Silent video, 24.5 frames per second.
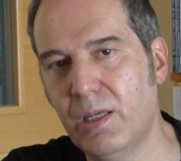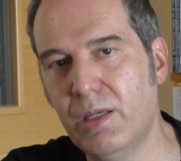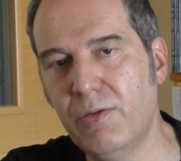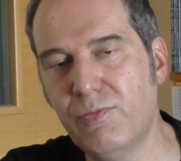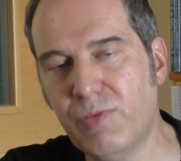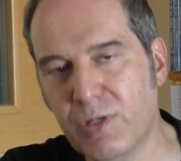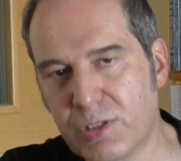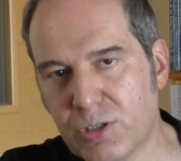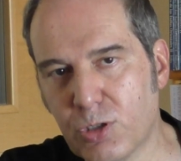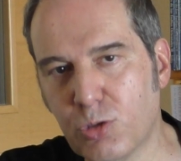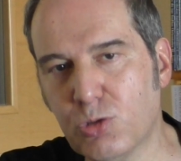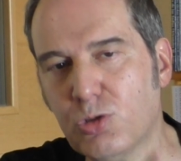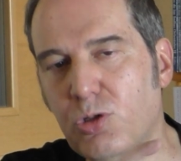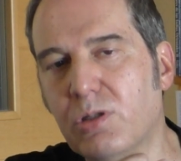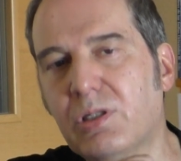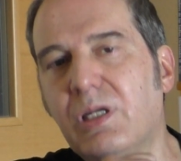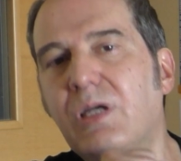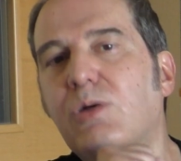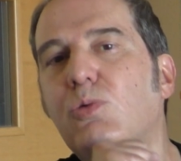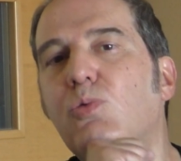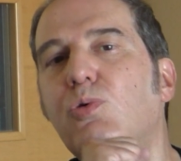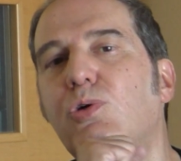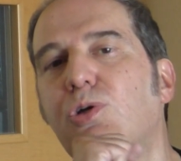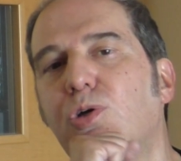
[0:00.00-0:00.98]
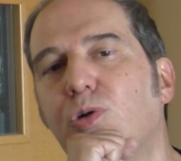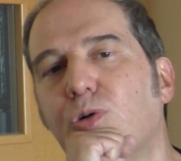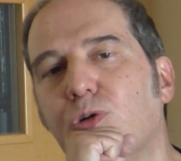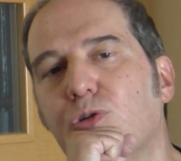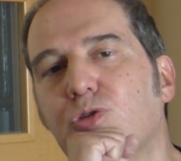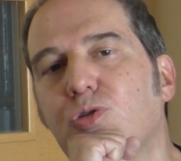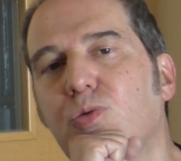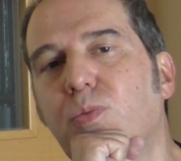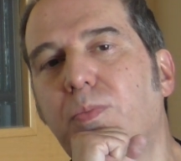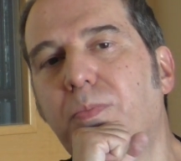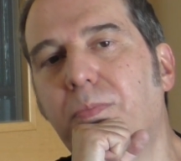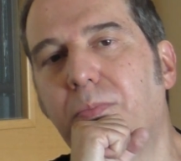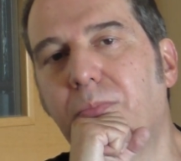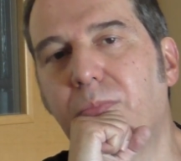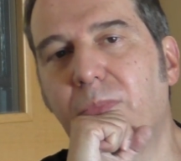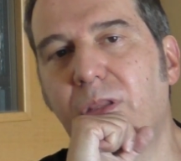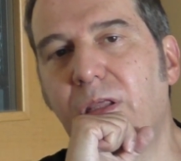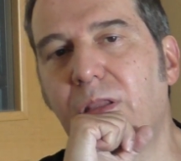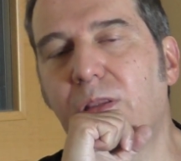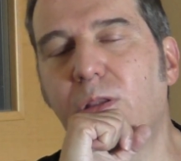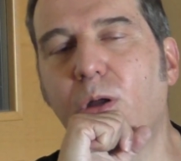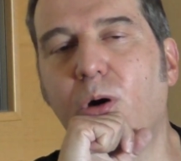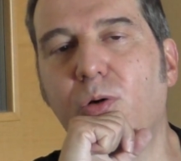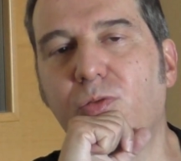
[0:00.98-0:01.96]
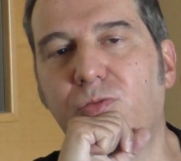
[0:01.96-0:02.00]
E vejam só que curioso,
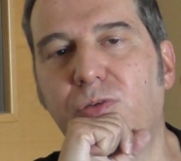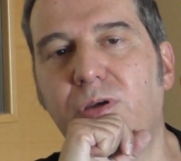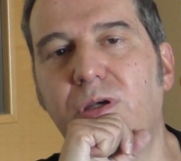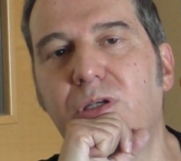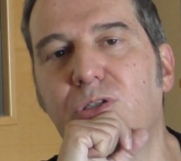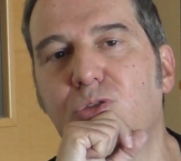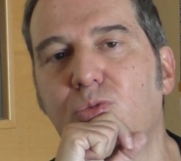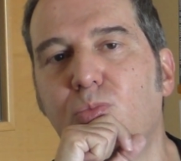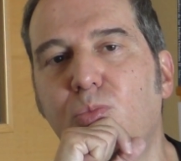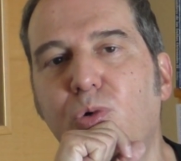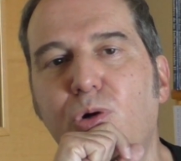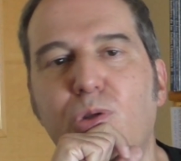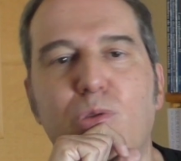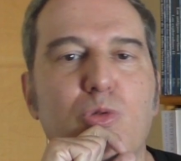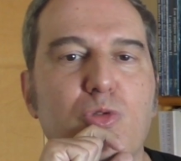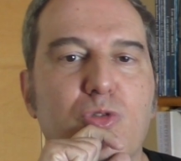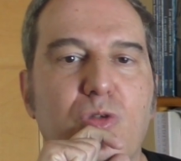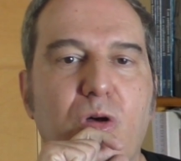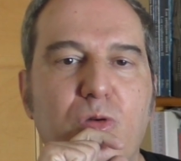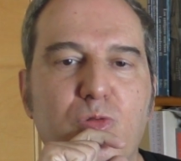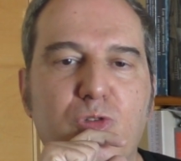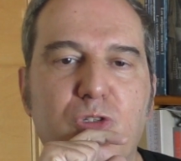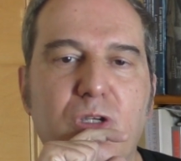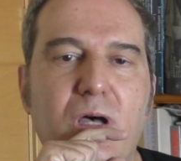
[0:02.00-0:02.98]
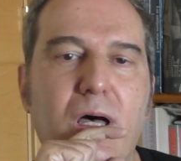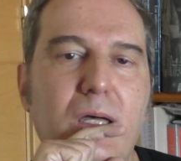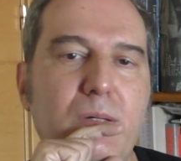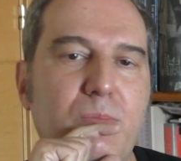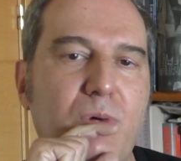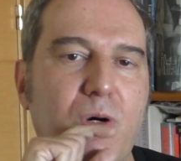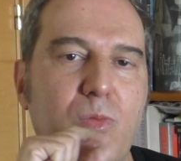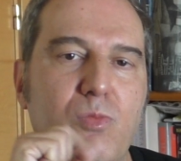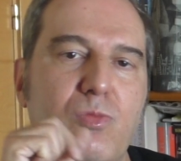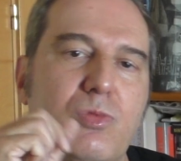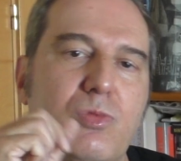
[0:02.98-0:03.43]
e talvez muitos não saibam.